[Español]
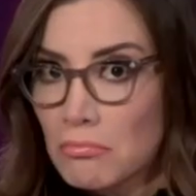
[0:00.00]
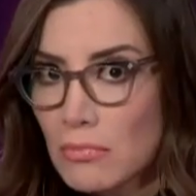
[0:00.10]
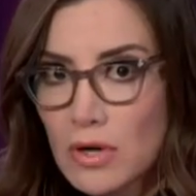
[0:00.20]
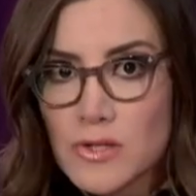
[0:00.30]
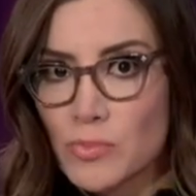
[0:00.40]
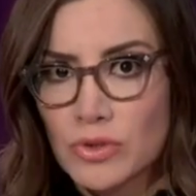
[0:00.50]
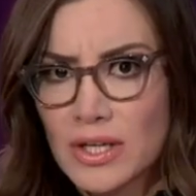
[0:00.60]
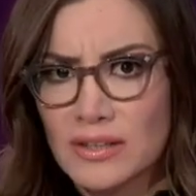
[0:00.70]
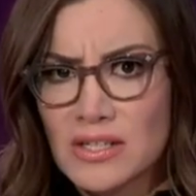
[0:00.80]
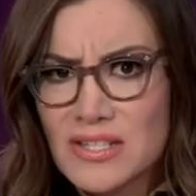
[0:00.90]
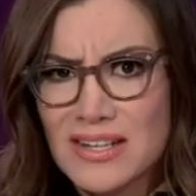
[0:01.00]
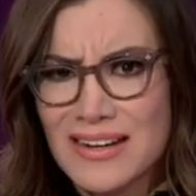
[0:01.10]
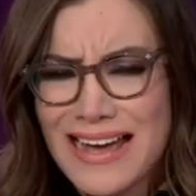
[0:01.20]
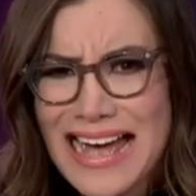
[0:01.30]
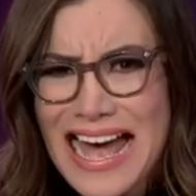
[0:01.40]
¿Responderá Telcel
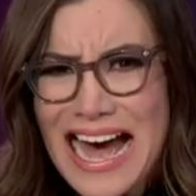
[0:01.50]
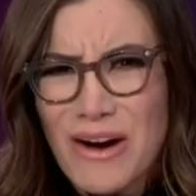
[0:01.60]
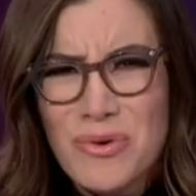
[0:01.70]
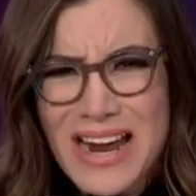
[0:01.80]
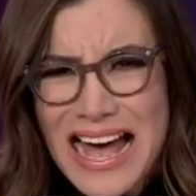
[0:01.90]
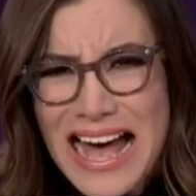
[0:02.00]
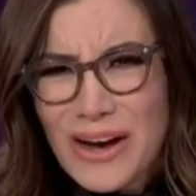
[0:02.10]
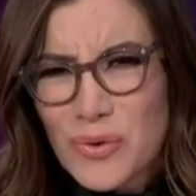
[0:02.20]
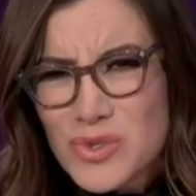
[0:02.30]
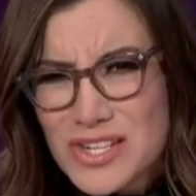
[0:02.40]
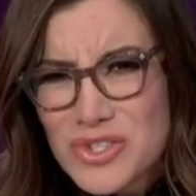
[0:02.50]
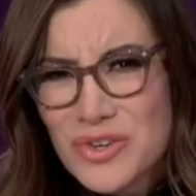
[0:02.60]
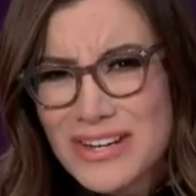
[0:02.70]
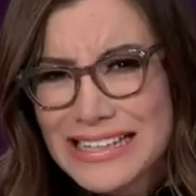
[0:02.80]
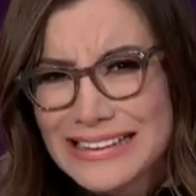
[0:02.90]
a una
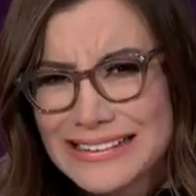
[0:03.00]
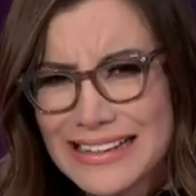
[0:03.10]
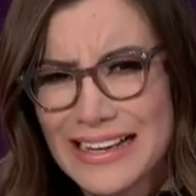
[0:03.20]
acusación tan